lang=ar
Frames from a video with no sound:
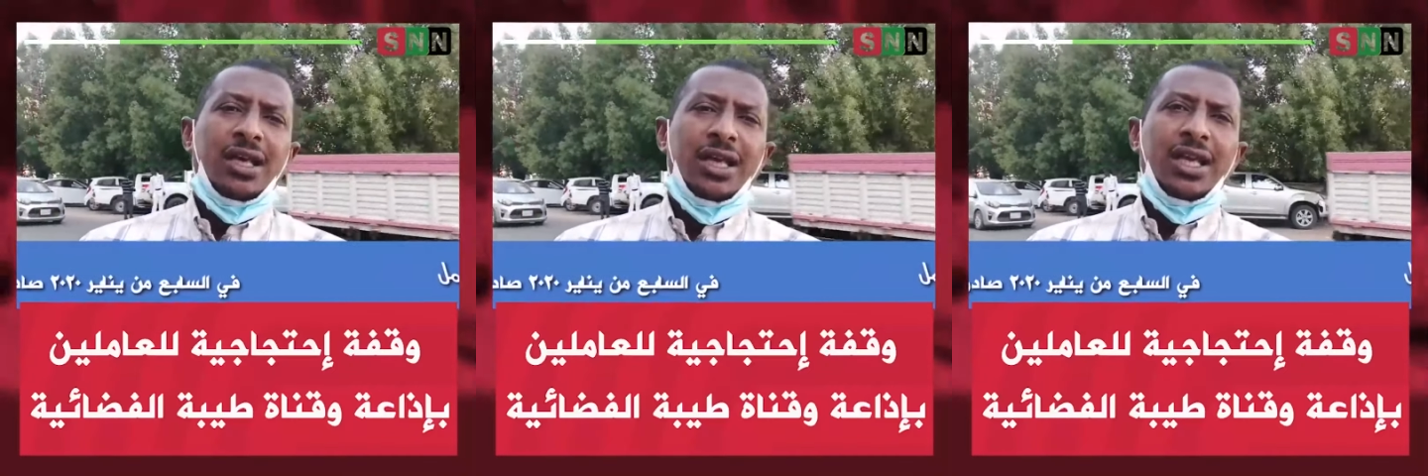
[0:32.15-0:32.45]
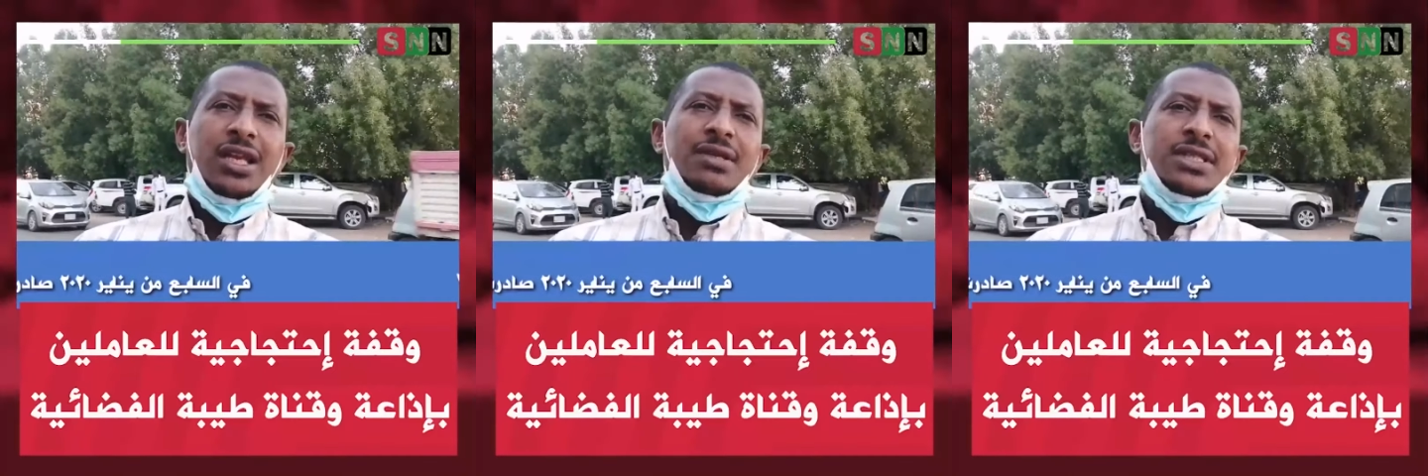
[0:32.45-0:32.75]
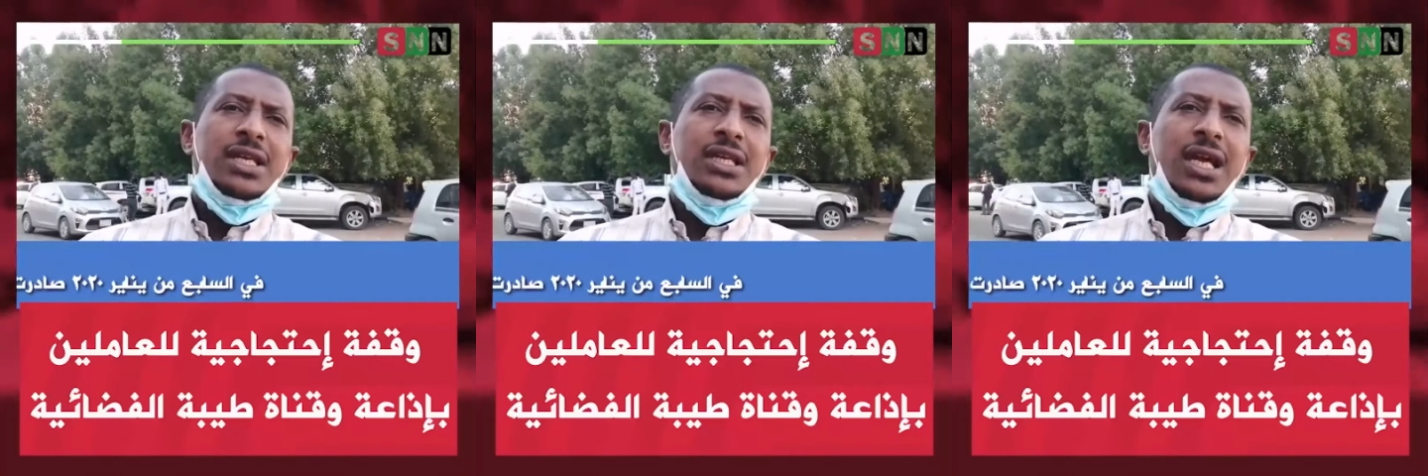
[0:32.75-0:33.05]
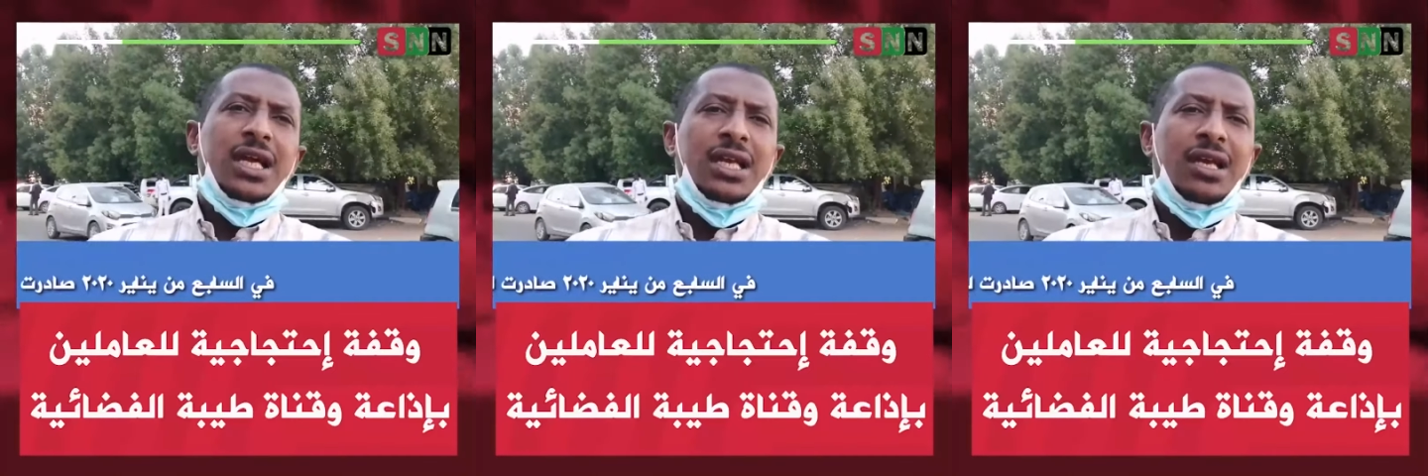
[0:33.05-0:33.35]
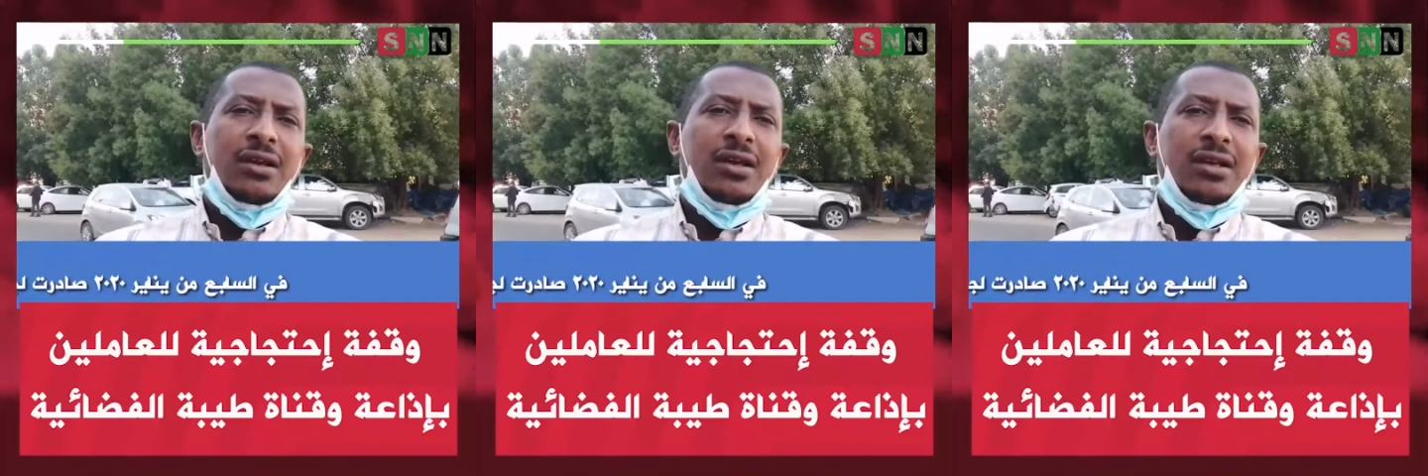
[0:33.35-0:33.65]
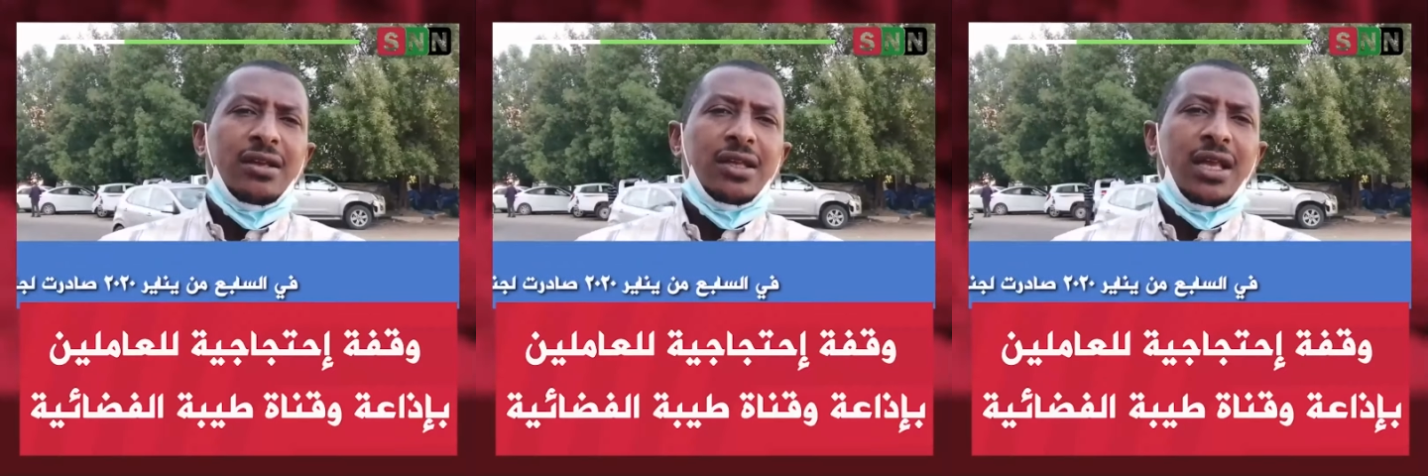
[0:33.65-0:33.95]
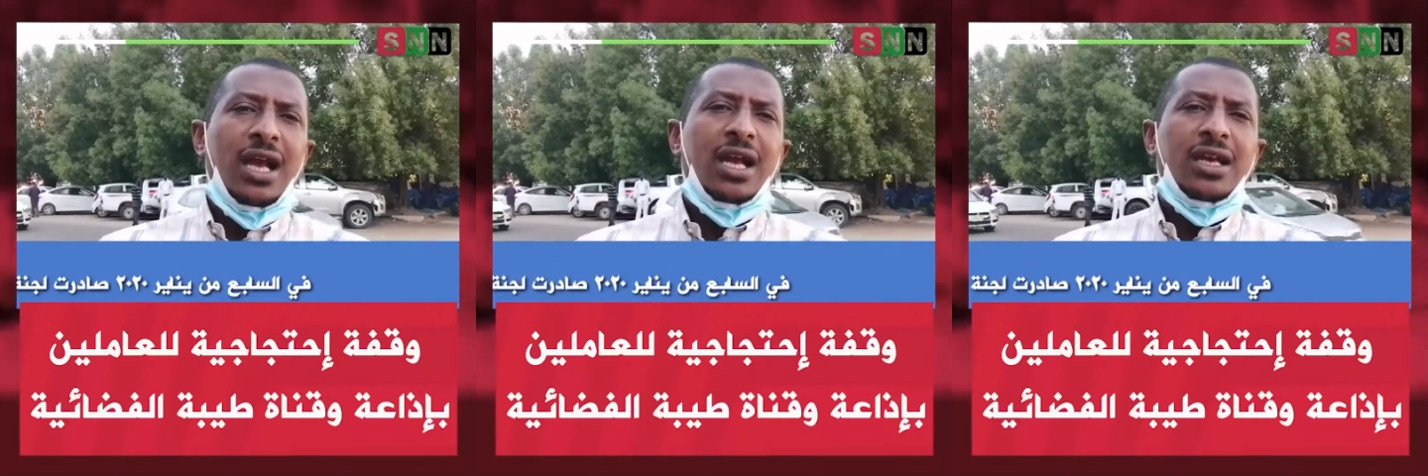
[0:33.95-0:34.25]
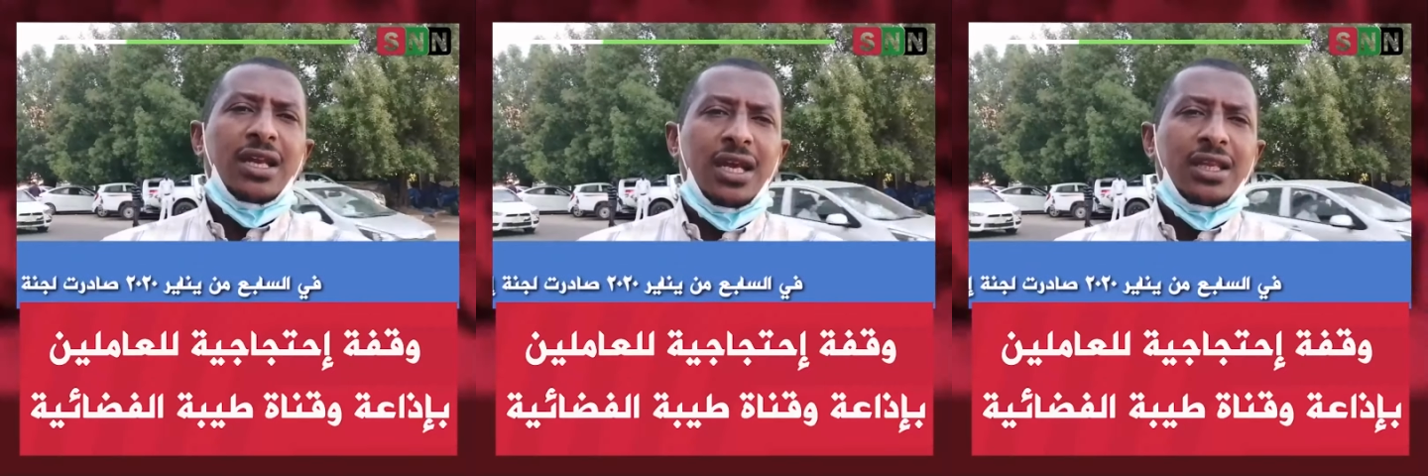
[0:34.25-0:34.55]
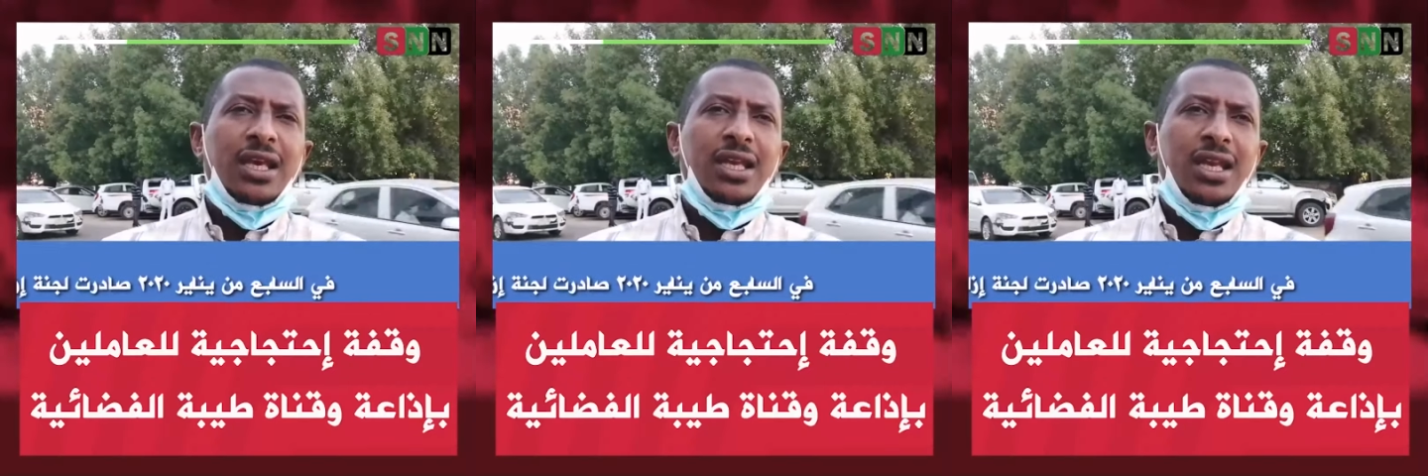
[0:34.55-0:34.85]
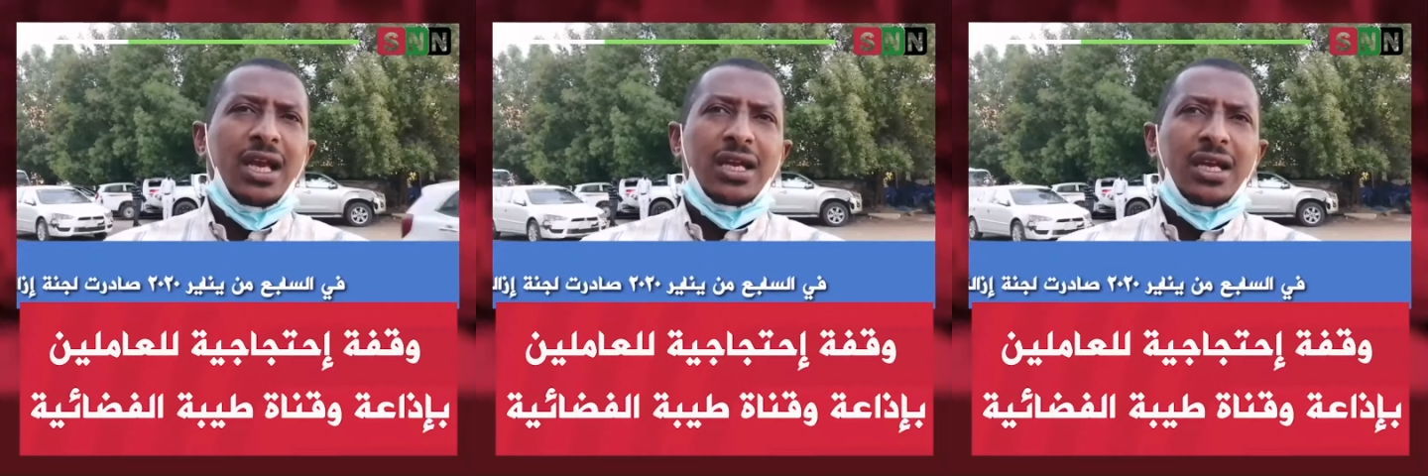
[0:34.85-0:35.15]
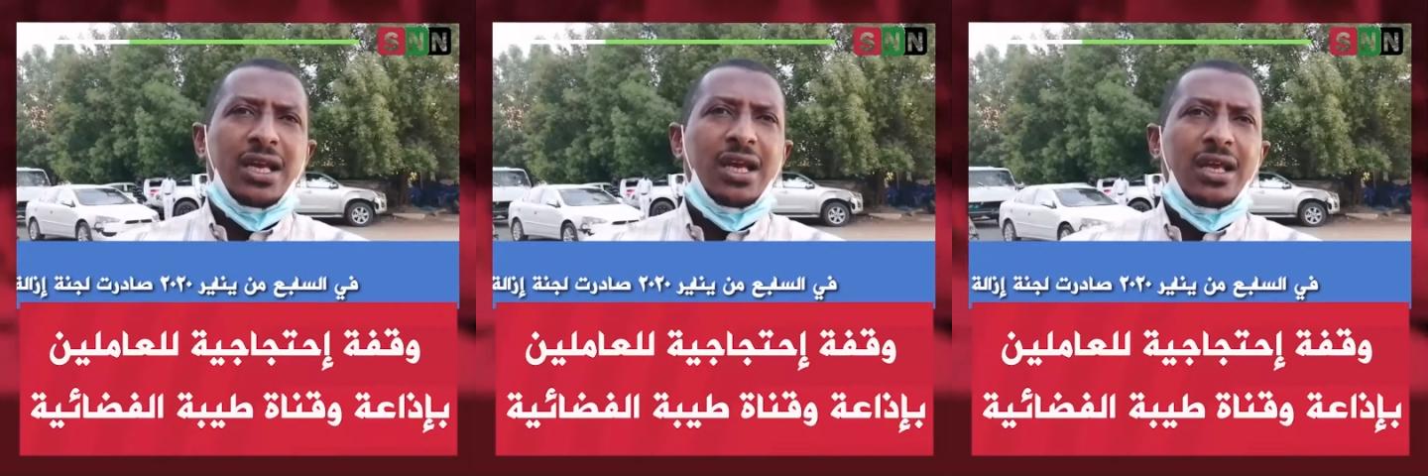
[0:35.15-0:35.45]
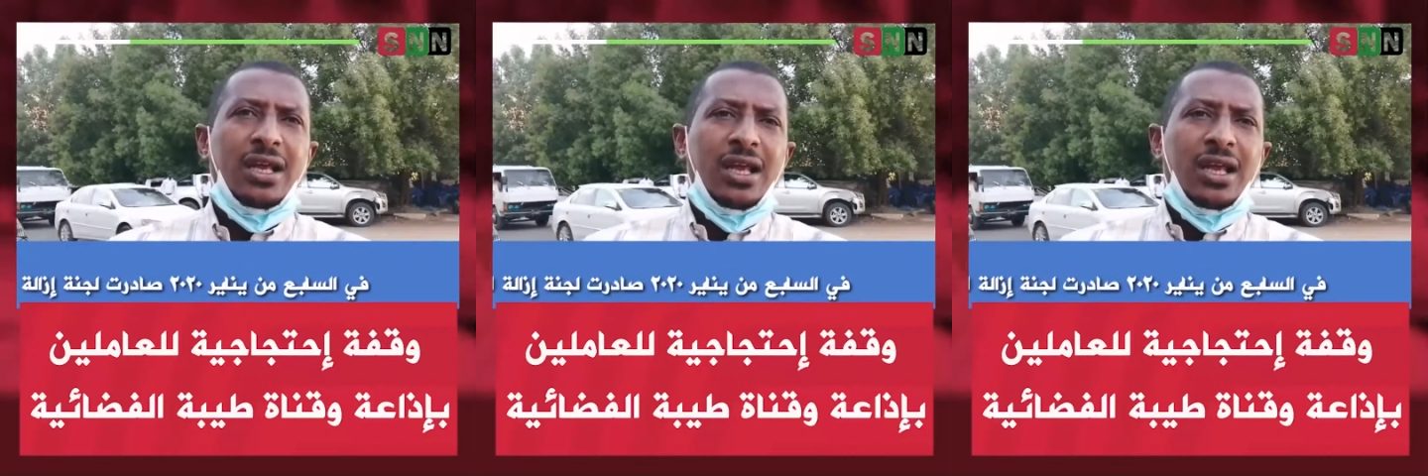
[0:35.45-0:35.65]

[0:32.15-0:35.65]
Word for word: ان احنا بس دارين حقنا حقنا دارين حقنا